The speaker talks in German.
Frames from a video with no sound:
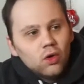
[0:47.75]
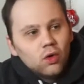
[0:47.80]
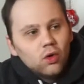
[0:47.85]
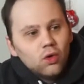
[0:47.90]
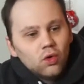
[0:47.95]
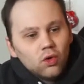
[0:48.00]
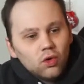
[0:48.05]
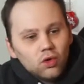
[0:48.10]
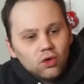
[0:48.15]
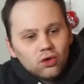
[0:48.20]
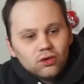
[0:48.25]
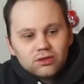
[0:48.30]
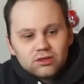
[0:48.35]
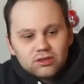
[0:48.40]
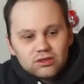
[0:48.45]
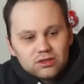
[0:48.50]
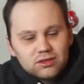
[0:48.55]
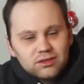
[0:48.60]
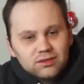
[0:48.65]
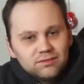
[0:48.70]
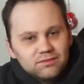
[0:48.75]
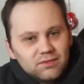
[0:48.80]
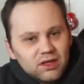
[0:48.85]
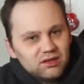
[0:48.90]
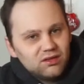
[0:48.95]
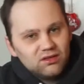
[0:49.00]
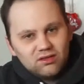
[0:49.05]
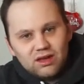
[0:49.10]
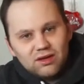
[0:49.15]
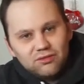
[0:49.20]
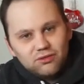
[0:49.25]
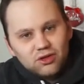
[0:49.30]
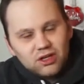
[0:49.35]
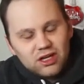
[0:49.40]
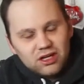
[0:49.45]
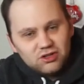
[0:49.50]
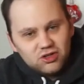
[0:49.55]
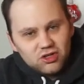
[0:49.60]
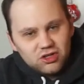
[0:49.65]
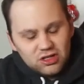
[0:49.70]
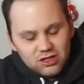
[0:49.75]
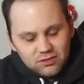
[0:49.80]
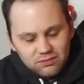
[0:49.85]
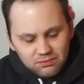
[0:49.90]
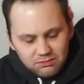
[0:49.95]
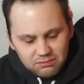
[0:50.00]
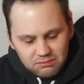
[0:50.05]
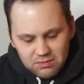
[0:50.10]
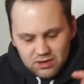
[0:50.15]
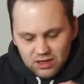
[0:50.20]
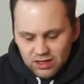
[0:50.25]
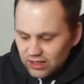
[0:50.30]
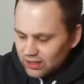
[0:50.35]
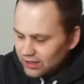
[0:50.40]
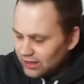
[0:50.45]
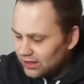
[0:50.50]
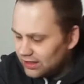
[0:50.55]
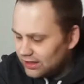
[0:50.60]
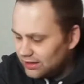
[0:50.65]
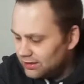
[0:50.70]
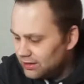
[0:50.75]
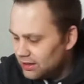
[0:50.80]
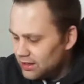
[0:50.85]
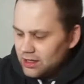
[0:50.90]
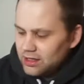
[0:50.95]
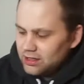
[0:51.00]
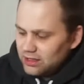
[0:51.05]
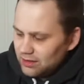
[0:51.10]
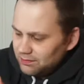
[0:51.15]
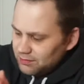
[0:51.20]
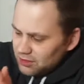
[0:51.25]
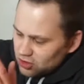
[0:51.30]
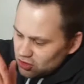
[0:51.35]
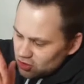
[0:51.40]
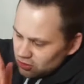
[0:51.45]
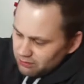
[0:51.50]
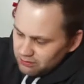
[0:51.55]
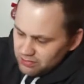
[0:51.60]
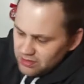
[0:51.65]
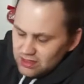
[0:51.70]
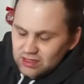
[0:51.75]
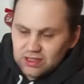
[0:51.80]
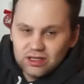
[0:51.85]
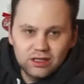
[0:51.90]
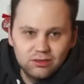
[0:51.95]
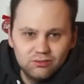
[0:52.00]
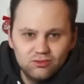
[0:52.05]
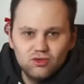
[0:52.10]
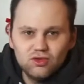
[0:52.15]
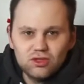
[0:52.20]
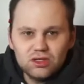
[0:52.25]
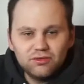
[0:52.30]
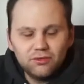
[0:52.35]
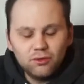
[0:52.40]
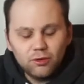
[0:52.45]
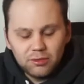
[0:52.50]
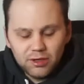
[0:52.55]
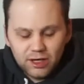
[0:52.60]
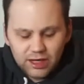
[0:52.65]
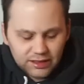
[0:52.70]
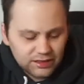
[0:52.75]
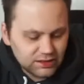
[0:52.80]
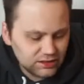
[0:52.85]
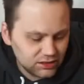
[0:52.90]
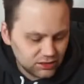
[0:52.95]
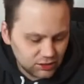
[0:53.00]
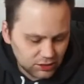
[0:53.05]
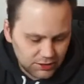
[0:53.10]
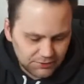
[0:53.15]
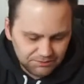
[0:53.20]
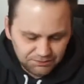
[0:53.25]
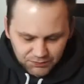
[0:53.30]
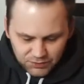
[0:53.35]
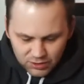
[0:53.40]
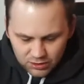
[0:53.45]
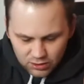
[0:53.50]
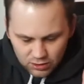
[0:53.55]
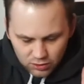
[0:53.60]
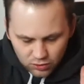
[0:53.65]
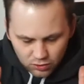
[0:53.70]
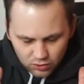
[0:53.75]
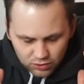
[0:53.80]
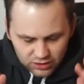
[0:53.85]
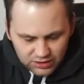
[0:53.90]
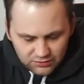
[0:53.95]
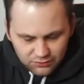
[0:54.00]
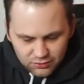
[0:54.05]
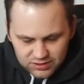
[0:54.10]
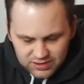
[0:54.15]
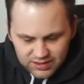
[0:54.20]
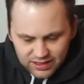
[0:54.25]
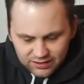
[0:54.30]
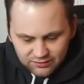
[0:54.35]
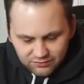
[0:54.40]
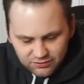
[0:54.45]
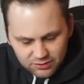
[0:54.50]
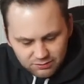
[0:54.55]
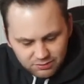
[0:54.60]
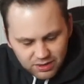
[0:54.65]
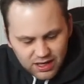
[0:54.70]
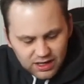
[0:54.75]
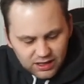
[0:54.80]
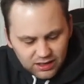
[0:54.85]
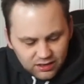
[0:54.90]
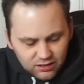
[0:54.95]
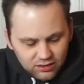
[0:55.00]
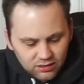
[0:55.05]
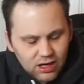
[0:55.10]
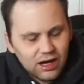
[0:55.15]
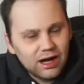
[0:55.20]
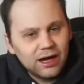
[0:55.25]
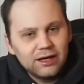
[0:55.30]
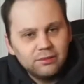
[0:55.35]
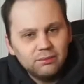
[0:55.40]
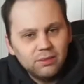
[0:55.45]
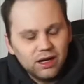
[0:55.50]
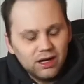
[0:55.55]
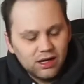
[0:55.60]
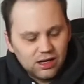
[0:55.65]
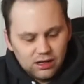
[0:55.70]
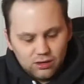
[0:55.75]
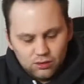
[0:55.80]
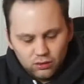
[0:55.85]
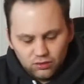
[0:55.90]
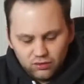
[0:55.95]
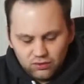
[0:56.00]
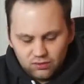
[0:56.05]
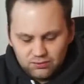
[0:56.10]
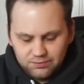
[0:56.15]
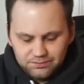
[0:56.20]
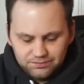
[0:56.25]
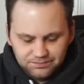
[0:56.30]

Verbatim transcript: Und dass es dafür ein Gadget gibt, mega geil. Ich habe hier schon ein bisschen Gemüse vorbereitet und ich würde sagen, wir packen einmal aus.